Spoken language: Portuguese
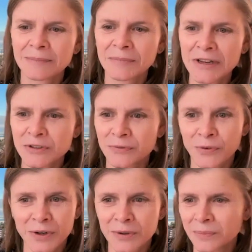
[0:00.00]
mas
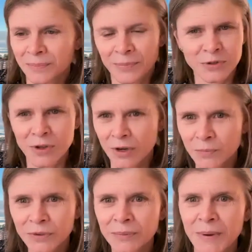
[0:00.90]
foi um pós-doc
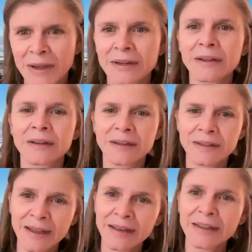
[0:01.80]
muito bacana
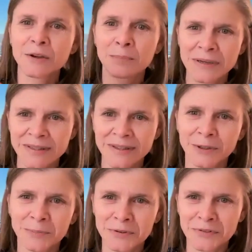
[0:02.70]
e dali que eu passei,
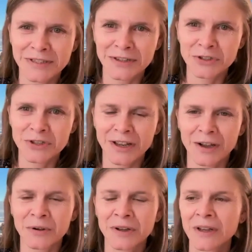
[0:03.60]
então, para a Universidade de
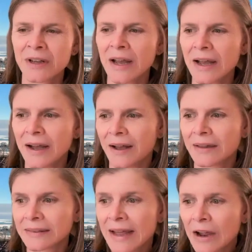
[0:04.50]
Chicago.
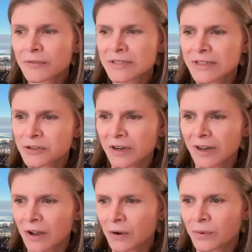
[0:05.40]
na Universidade de
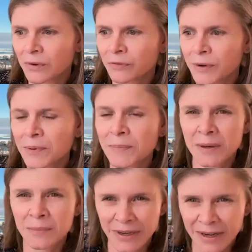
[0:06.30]
Chicago, eu fui a
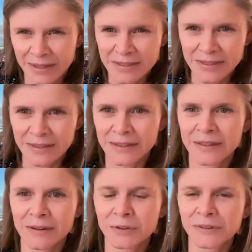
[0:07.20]
primeira mulher a
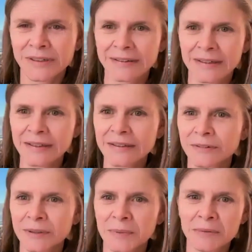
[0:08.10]
ser contratada
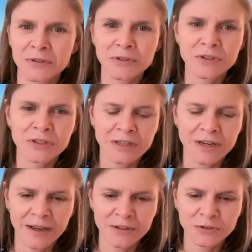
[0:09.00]
no Departamento de
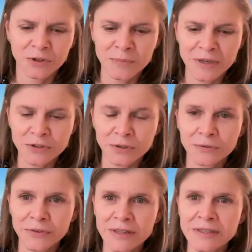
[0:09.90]
Astronomia e
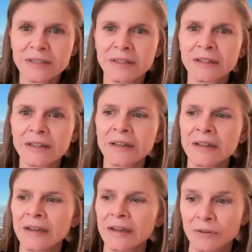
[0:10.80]
Astrofísica,
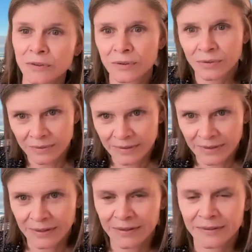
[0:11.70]
no,
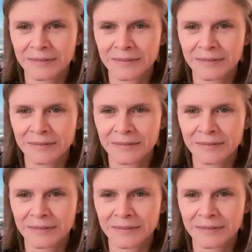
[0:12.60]
na,